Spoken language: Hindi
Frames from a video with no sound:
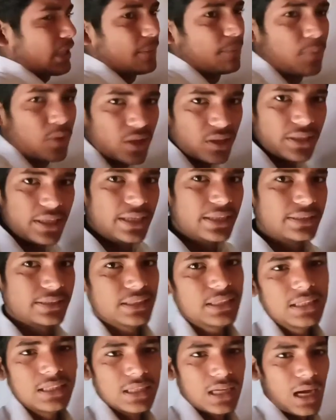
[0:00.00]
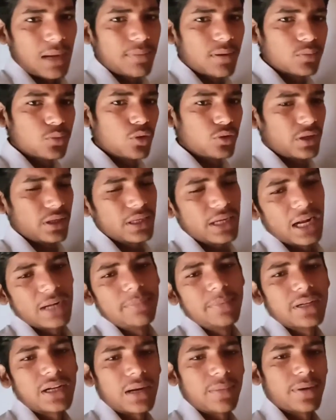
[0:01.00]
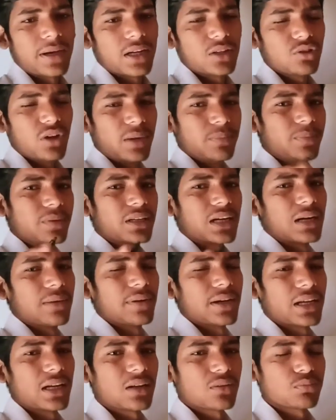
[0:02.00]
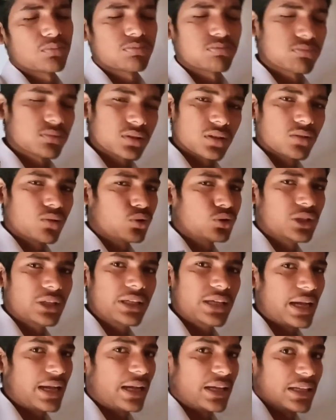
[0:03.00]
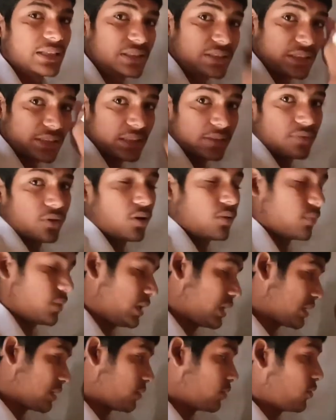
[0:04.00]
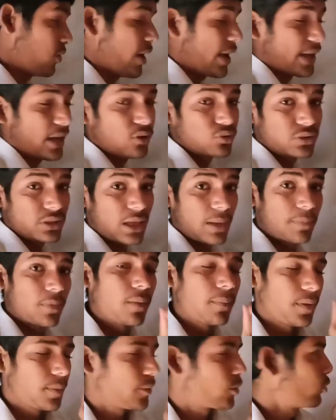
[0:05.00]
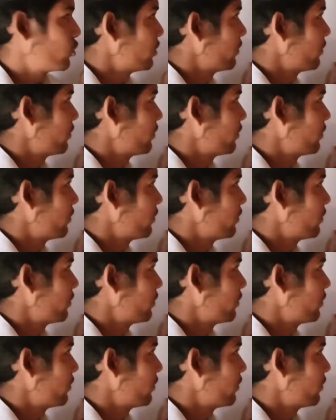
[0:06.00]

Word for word: ज़्यादा इंपॉर्टेंट डेट्स हैं अब आप सोच रहे हैं एडमिट कार्ड वगैरह तो एडमिट कार्ड वगैरह कुछ नहीं आएगा रजिस्ट्रेशन फॉर्म एक वो आएगा उससे आपका पेपर